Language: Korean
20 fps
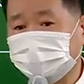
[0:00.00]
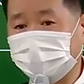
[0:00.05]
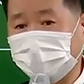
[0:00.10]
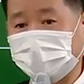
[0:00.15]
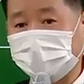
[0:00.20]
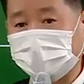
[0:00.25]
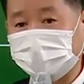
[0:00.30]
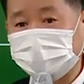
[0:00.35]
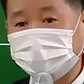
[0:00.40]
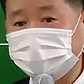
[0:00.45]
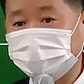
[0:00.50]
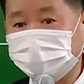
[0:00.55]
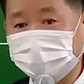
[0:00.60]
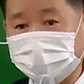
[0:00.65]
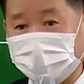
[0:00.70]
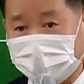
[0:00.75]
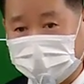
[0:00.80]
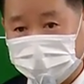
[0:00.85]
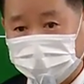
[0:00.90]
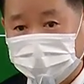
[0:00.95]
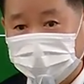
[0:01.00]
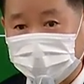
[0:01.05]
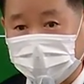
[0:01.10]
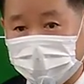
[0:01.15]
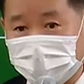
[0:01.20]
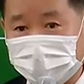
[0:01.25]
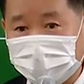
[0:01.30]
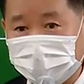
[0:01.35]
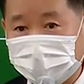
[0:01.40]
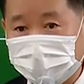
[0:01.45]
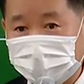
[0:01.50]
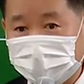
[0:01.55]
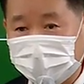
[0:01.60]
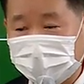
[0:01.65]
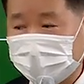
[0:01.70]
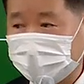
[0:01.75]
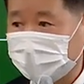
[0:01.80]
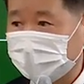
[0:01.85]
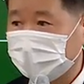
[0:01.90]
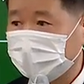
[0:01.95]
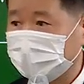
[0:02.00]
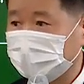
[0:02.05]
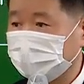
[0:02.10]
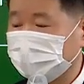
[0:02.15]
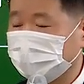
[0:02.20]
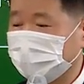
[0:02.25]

말라 그 소리는 아닙니다. 지금